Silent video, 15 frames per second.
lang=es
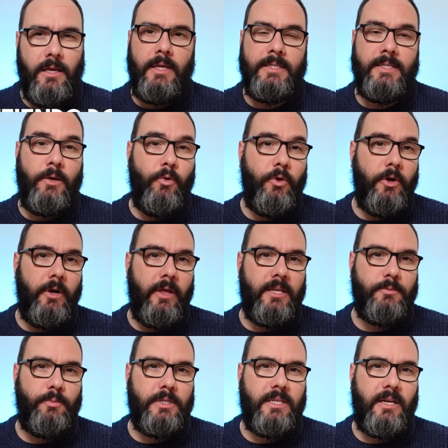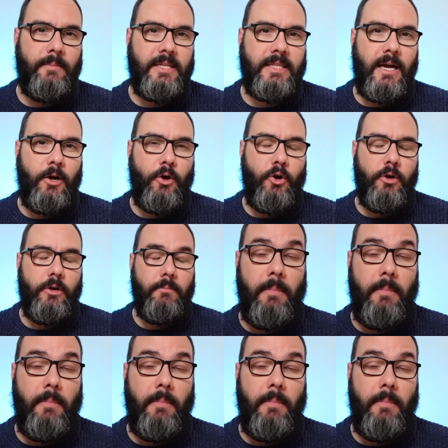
Y seguro que después rematan con,